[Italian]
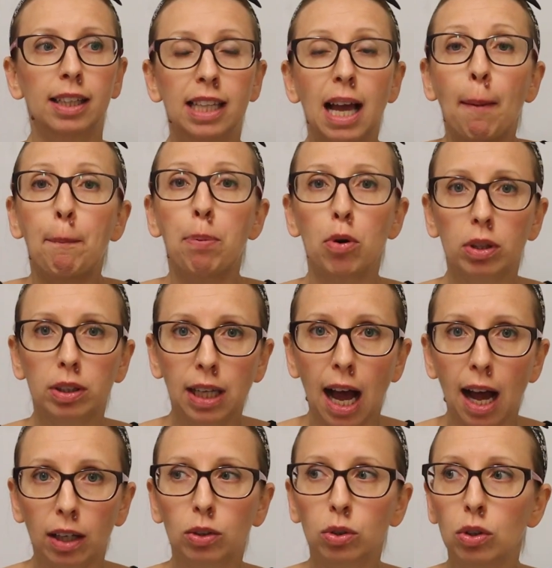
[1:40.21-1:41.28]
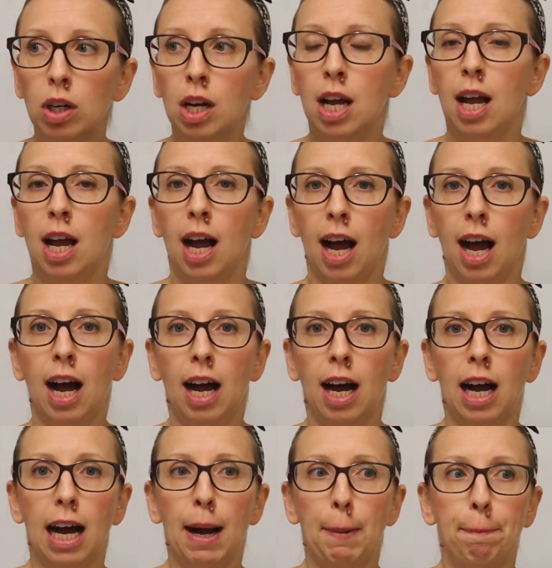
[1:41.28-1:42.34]
ti ha portato
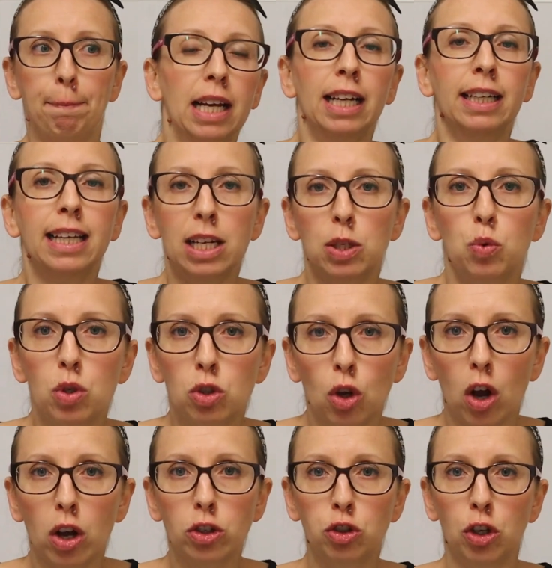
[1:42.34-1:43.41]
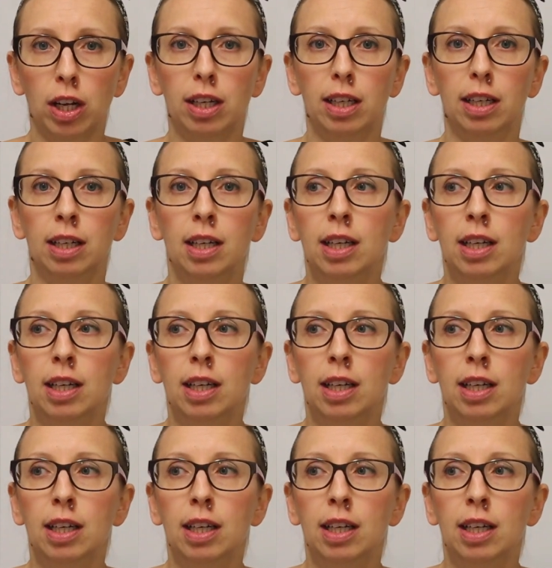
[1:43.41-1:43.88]
a, ad andare sui social